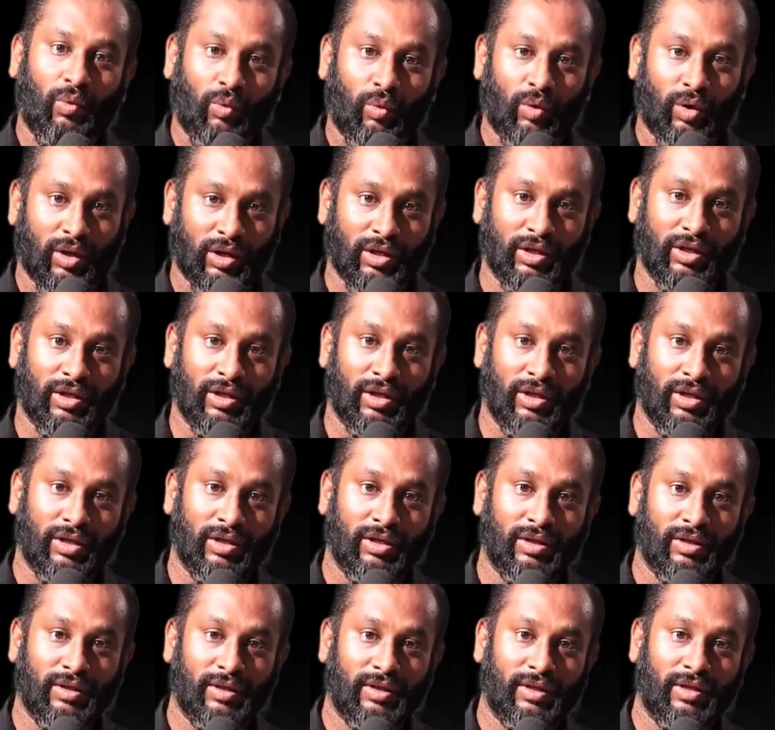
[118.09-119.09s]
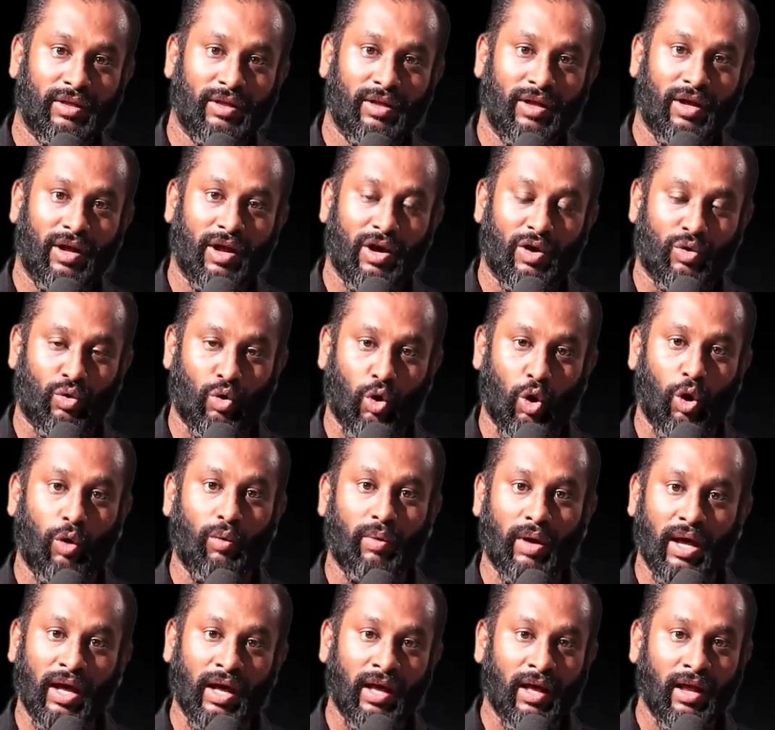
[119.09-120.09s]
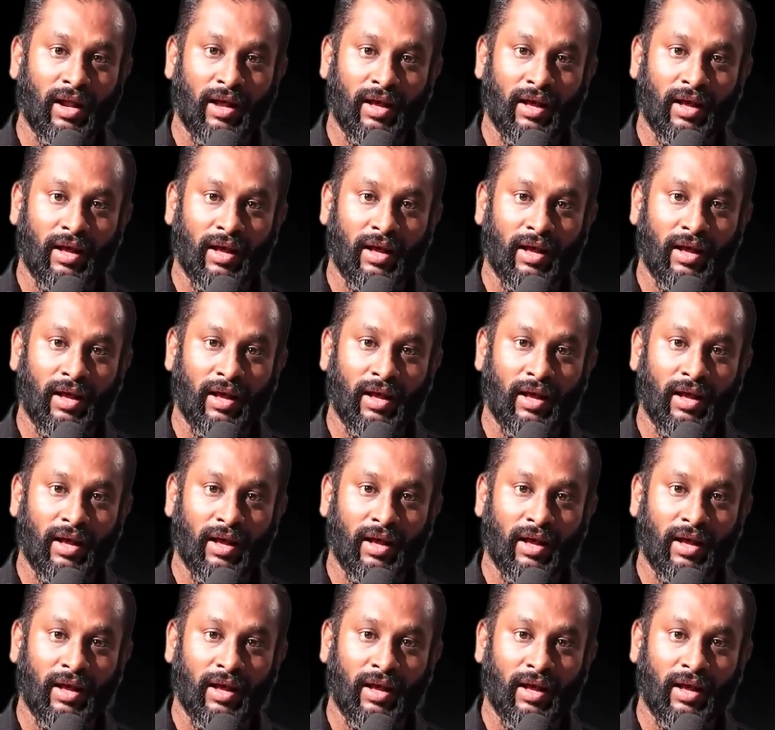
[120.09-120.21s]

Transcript: ஒரு ரோவா